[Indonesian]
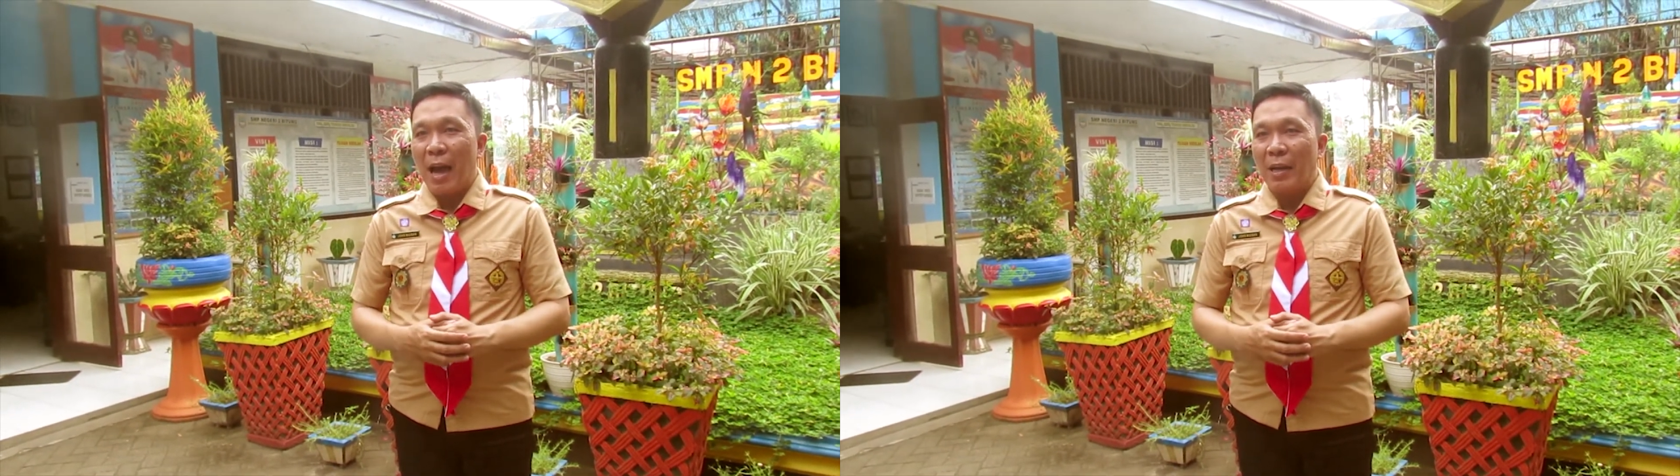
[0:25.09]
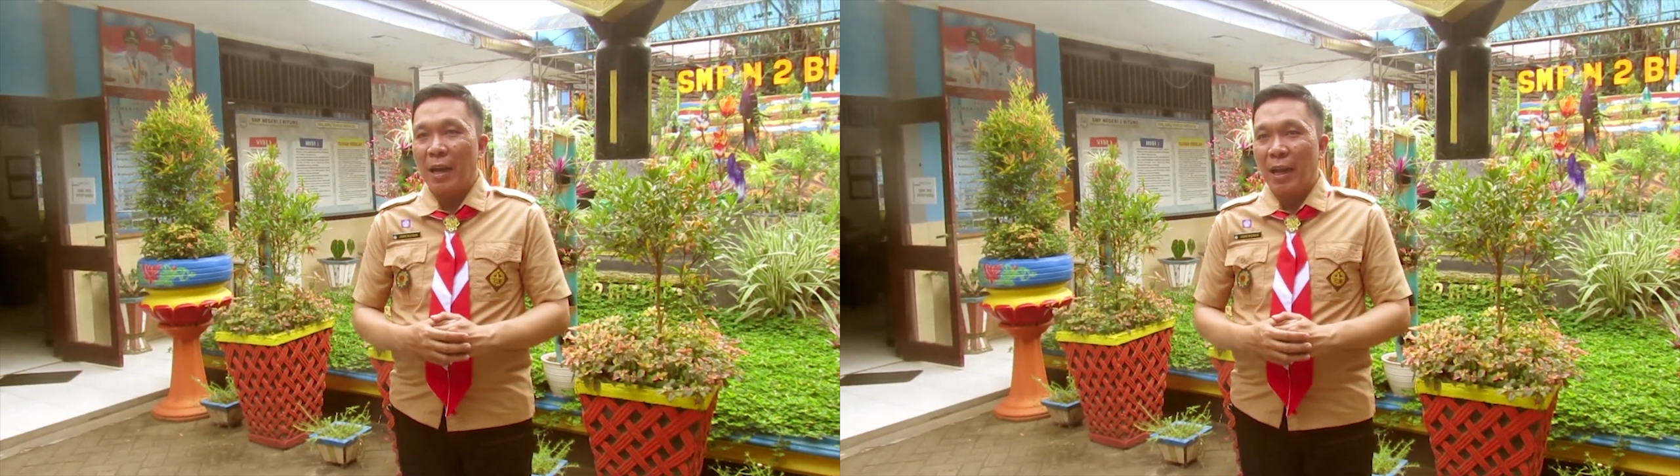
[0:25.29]

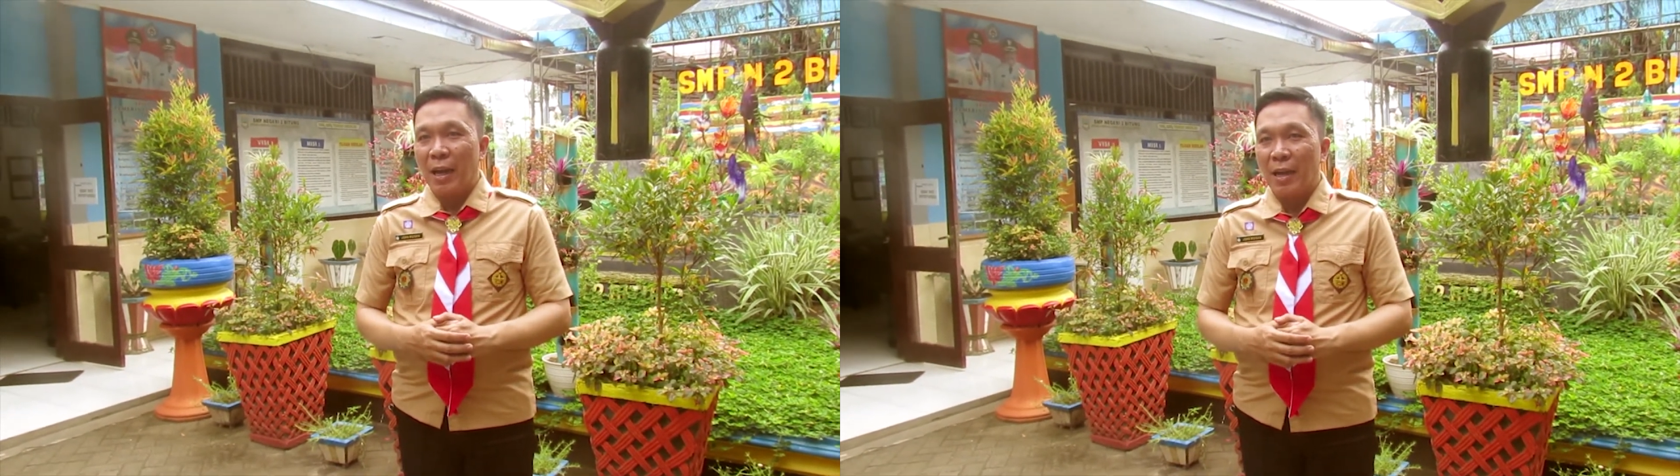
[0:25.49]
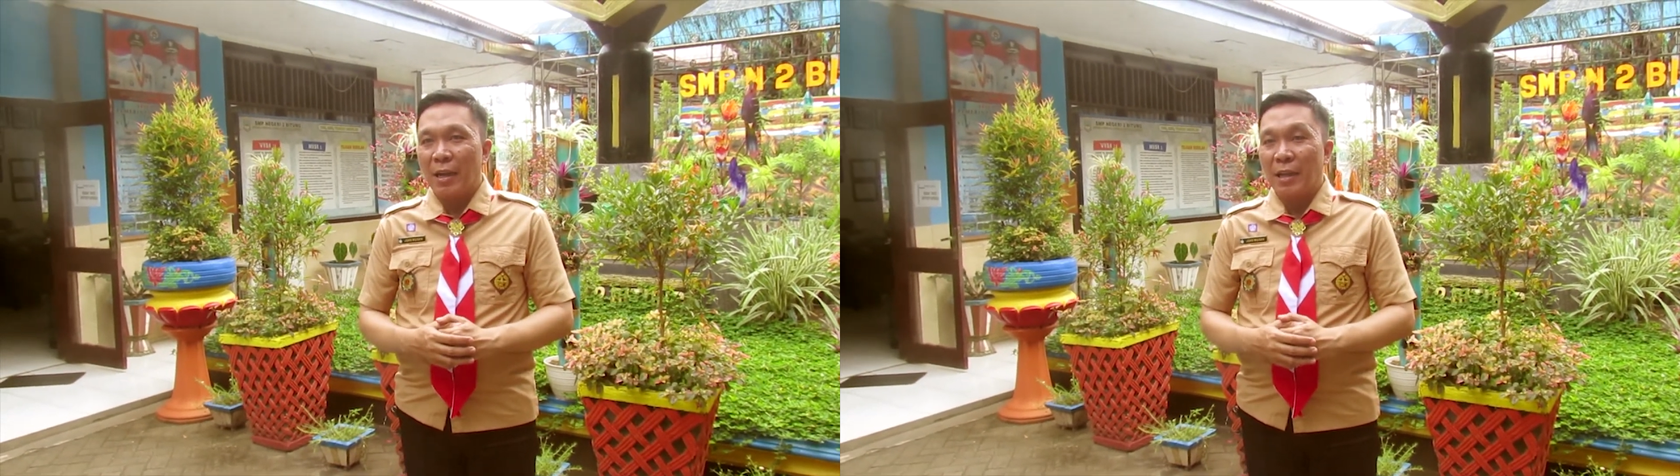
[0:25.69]

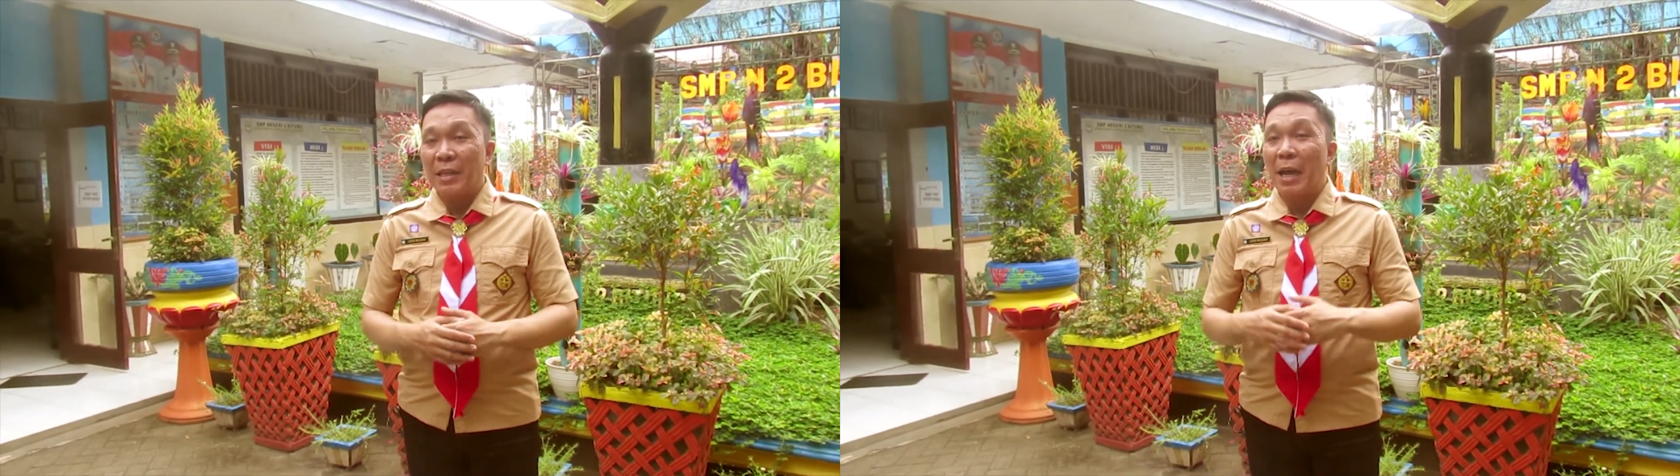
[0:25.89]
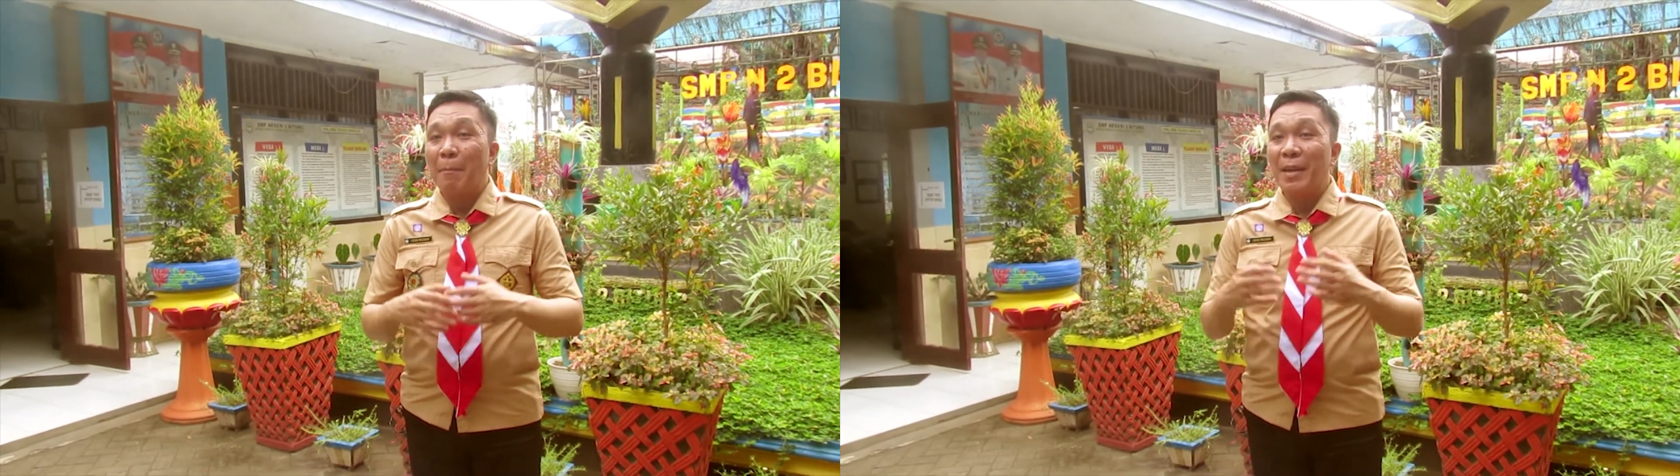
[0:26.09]
adalah
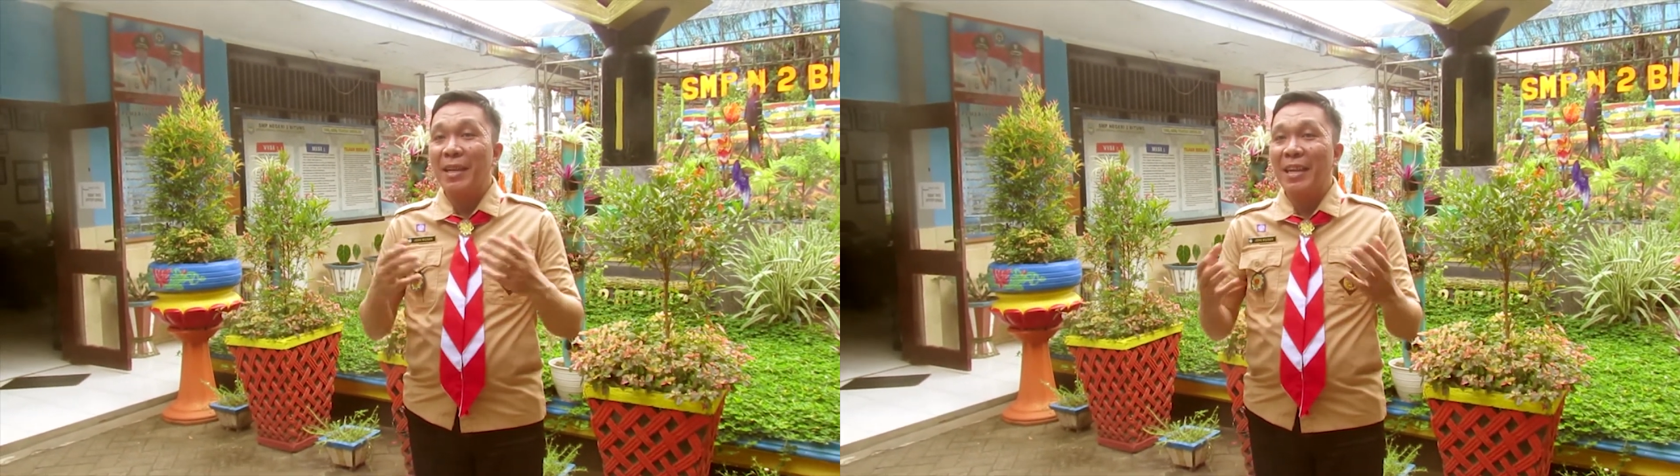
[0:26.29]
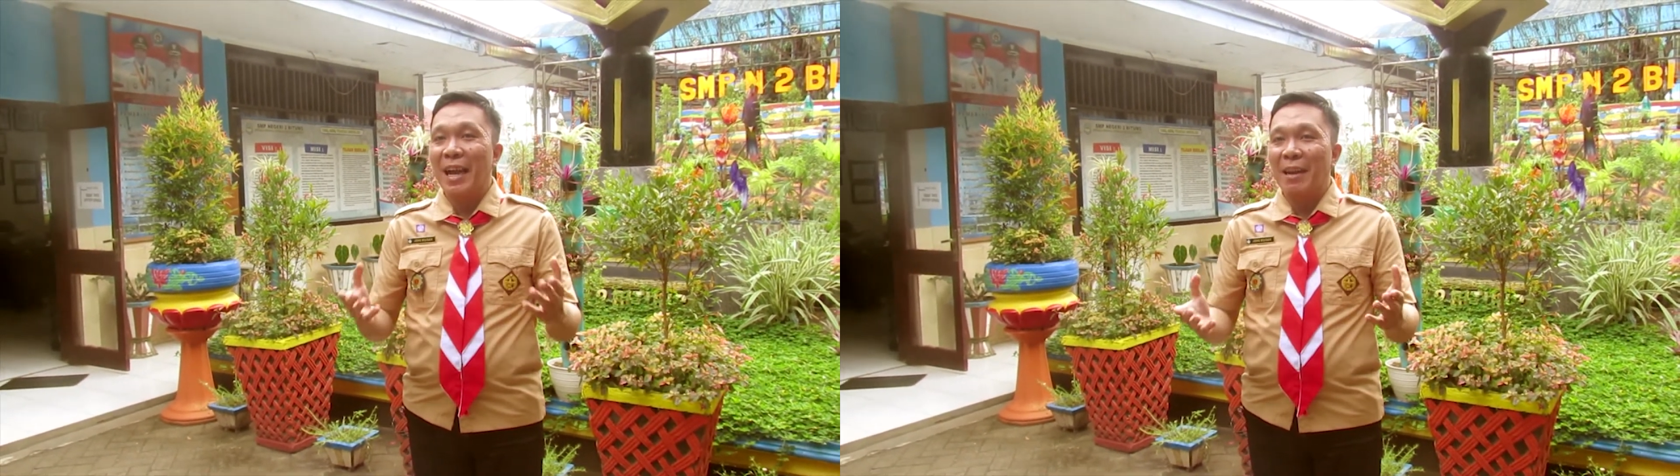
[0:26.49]
ketika
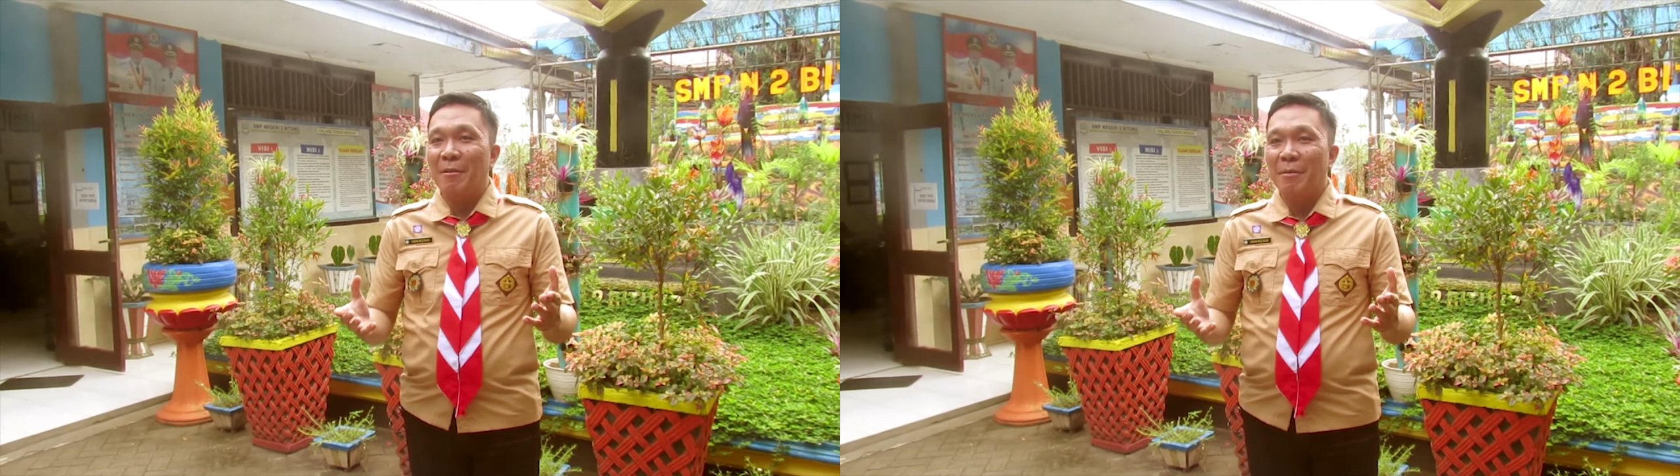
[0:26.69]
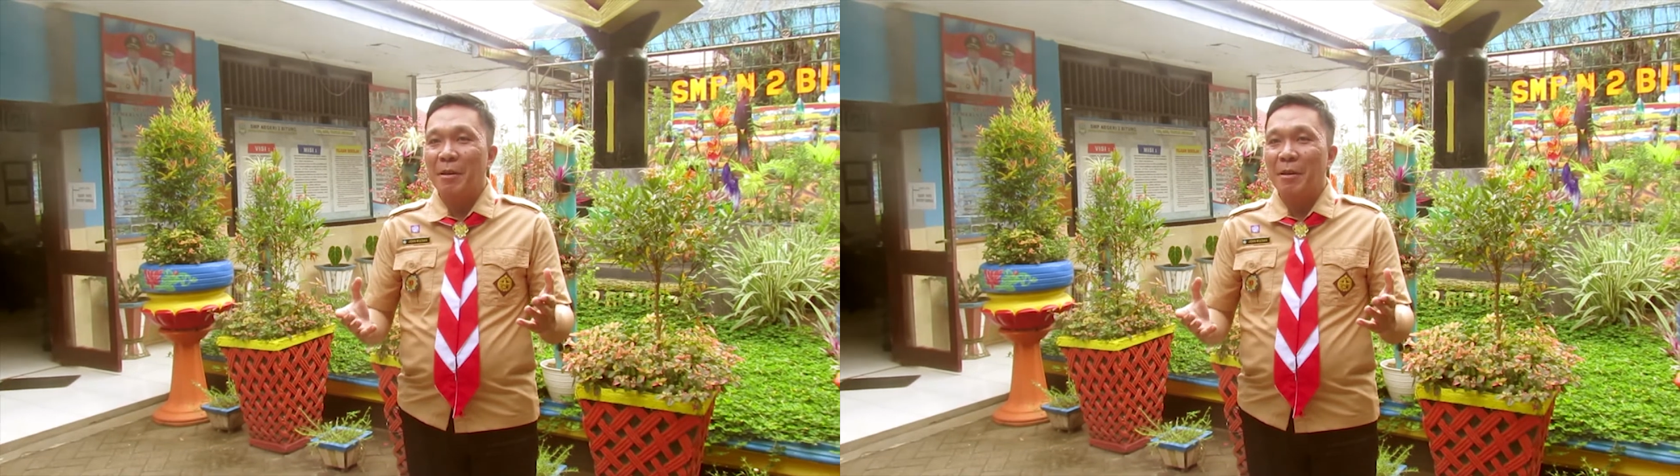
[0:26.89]
pendidikan